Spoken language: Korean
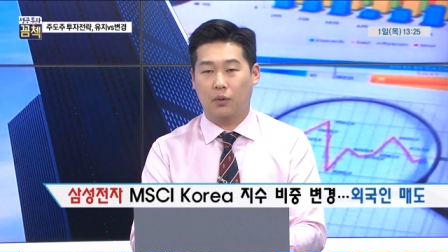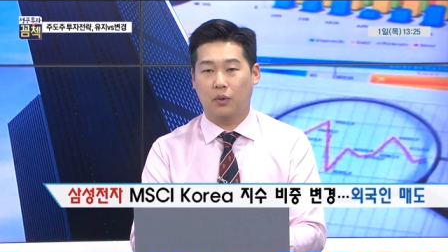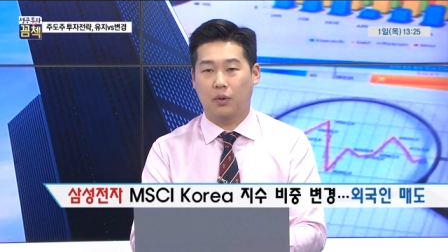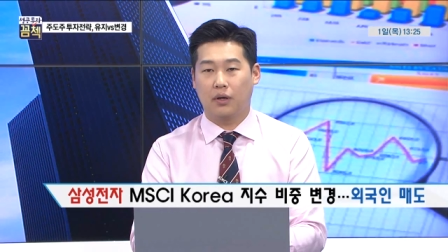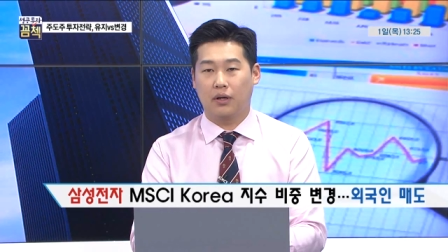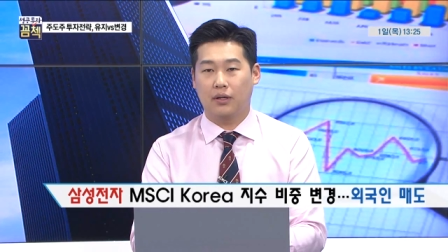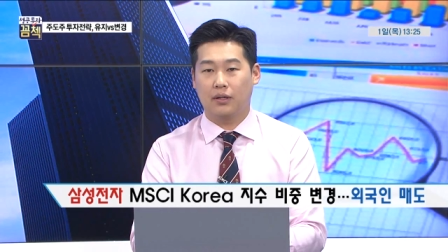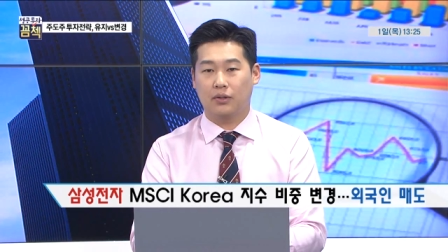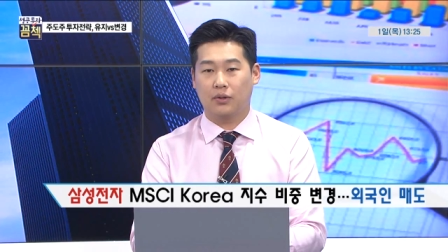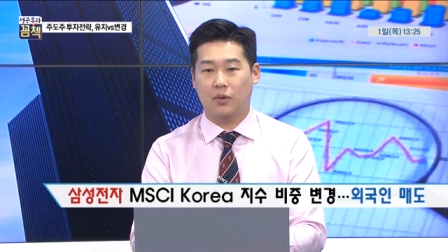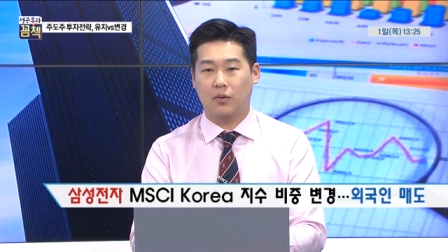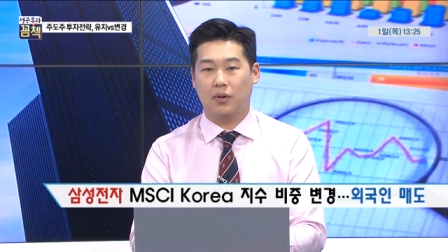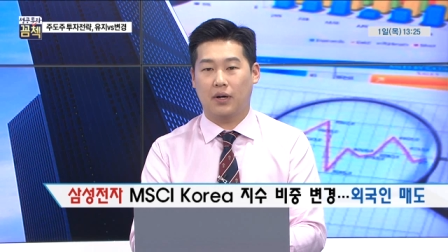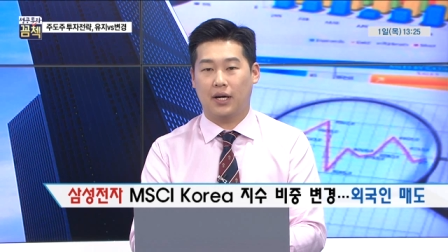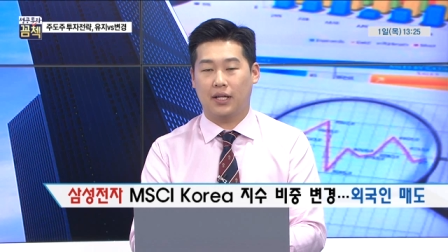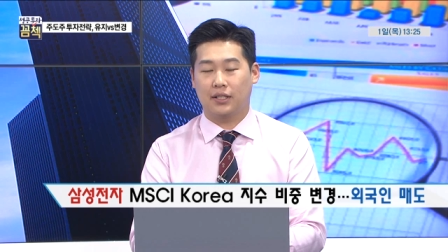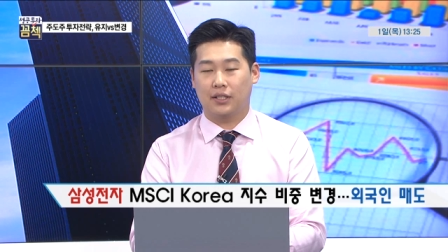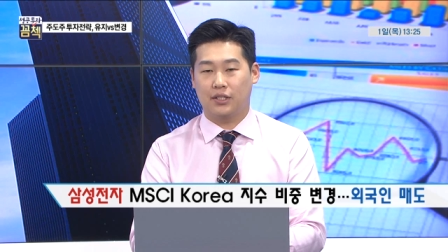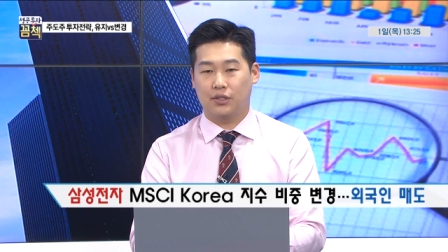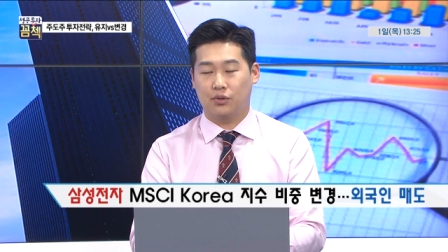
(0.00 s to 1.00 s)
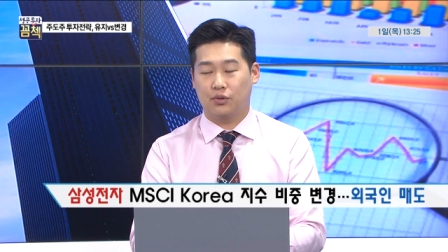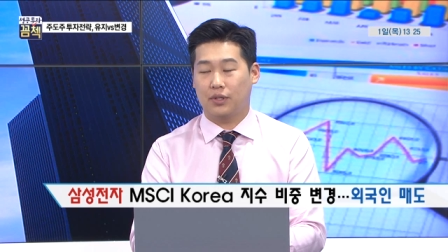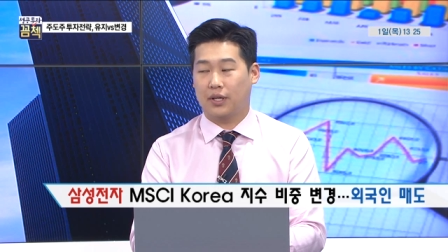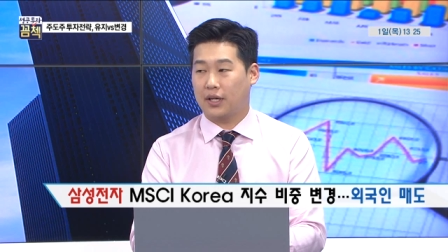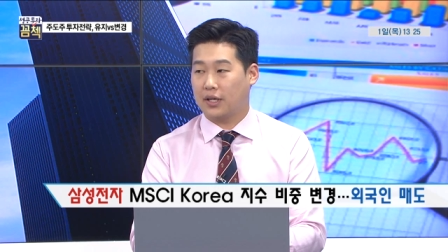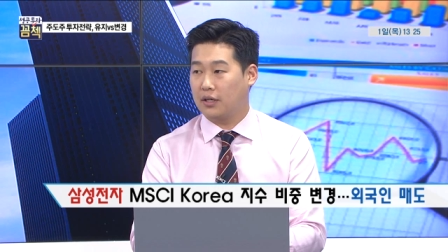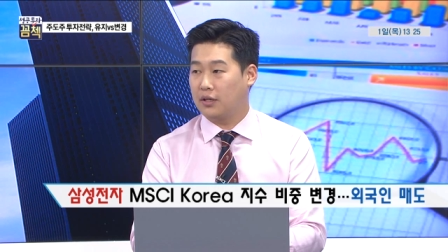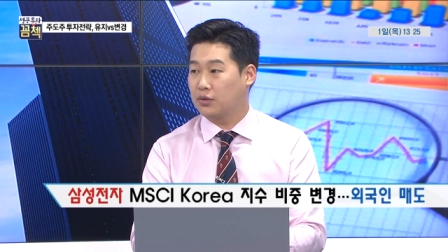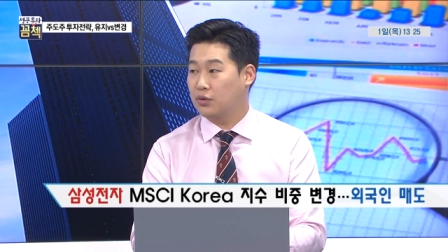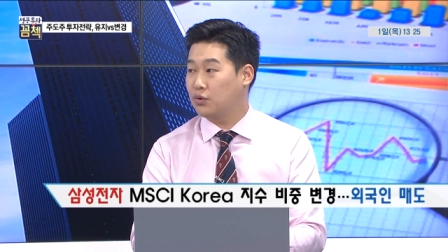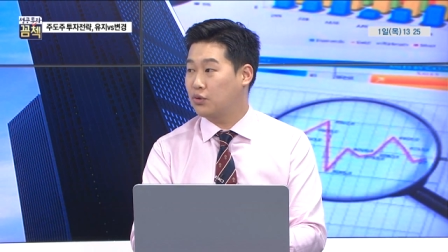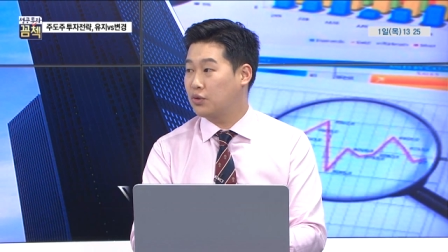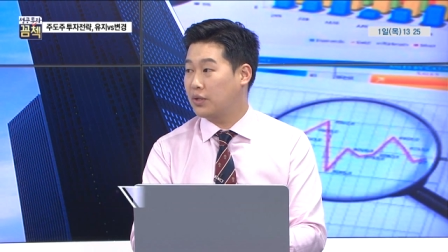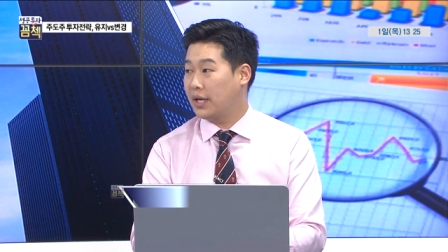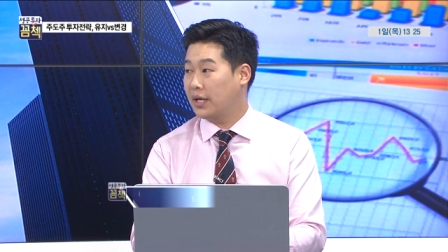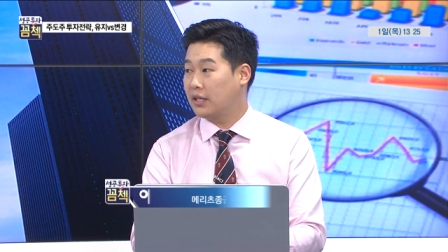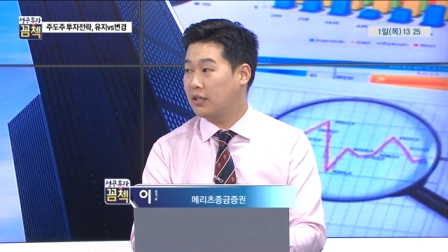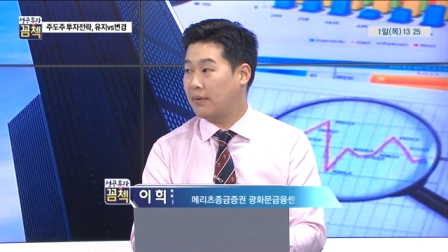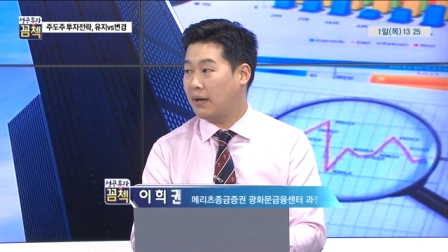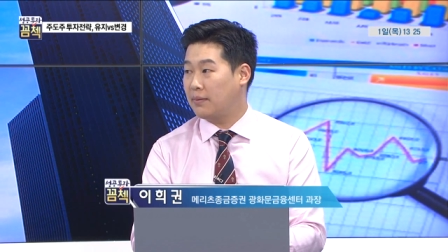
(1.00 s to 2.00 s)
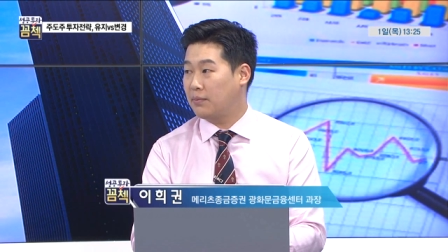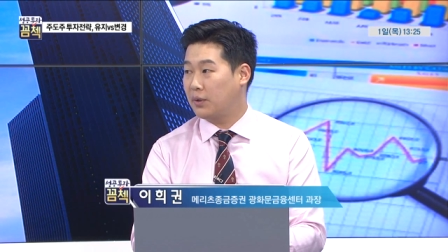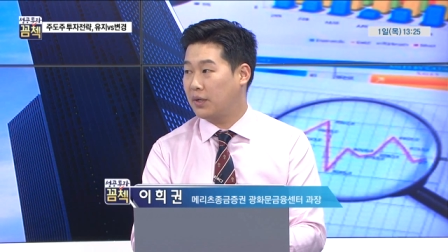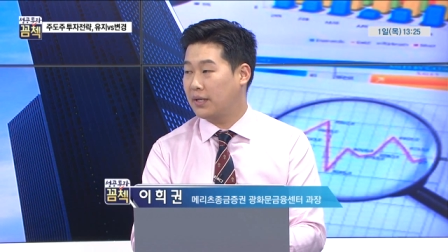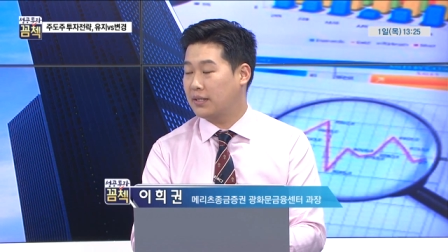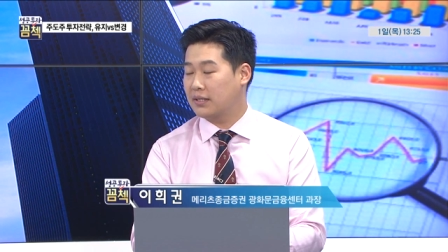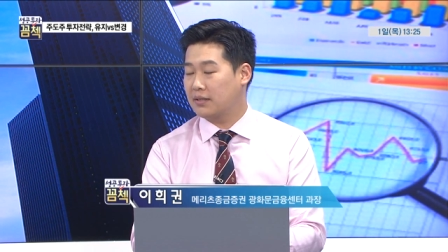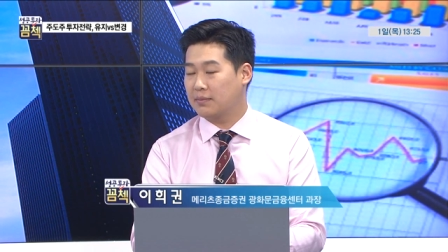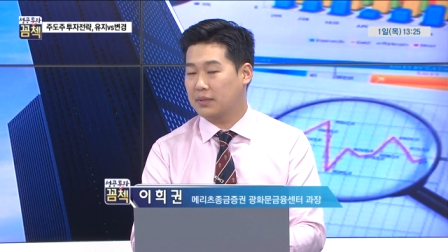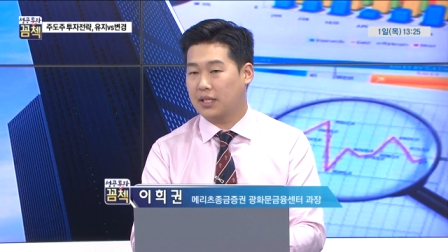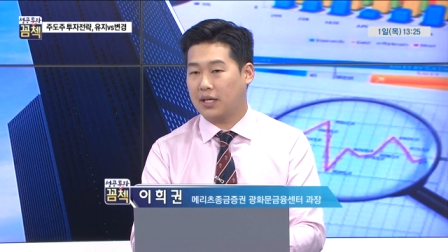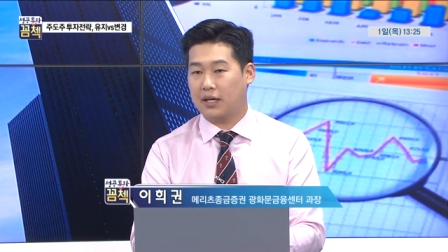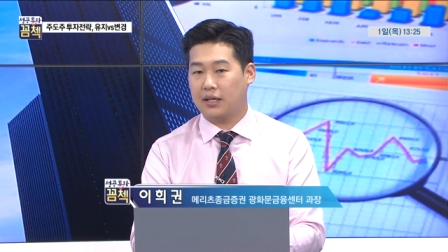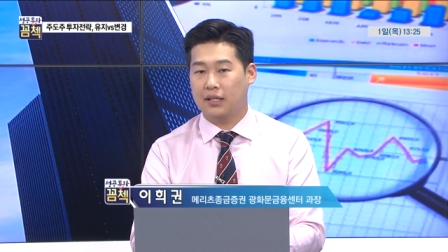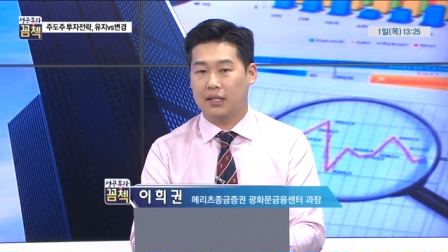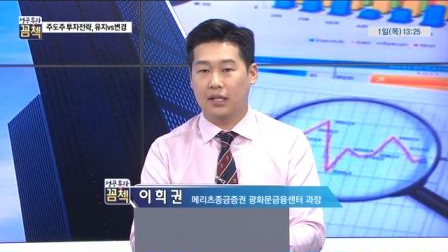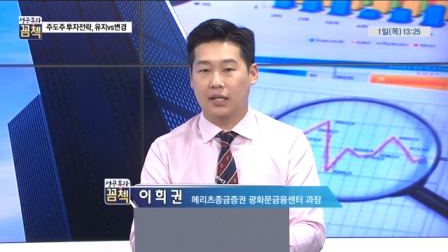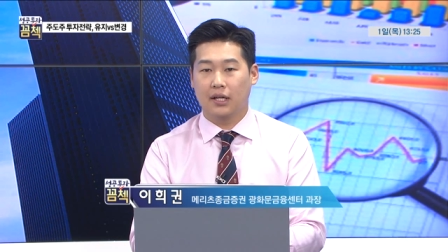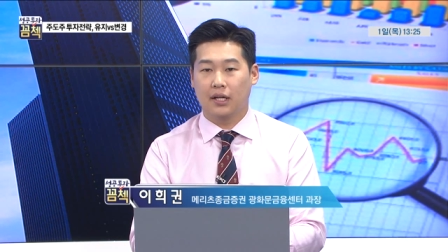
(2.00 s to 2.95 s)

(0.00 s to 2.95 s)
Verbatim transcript: 5월 통관 기준액 어, 수출액을 발표를 했습니다.